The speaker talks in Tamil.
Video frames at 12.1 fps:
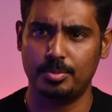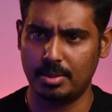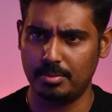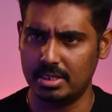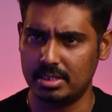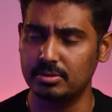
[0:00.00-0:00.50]

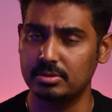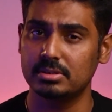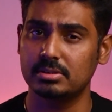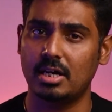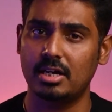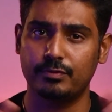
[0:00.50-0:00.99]
நம்மள்கிட்ட
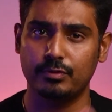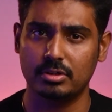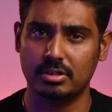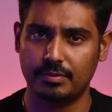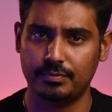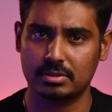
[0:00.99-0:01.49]
வந்து நாலு
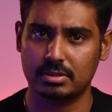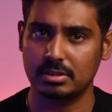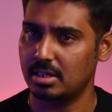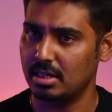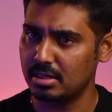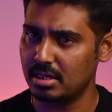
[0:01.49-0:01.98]
ஃபோட்டோகிராஃபர்ஸ்
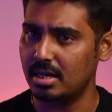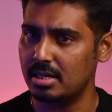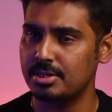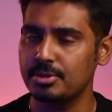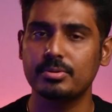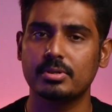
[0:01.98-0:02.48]
இருக்காங்க
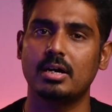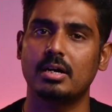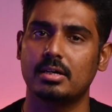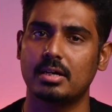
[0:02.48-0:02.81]
நாலுட்டையும் நா